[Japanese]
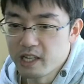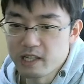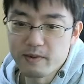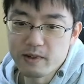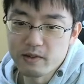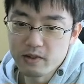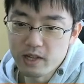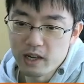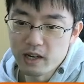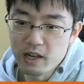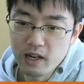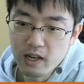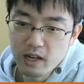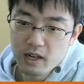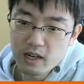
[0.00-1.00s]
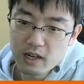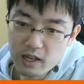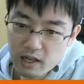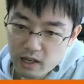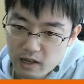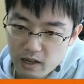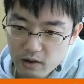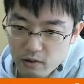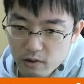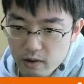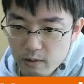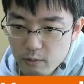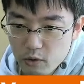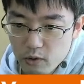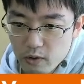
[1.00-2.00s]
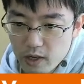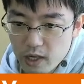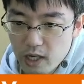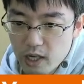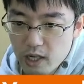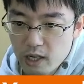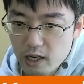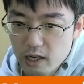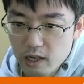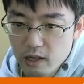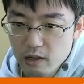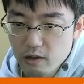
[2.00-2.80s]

うので、はい。これはもう、えー、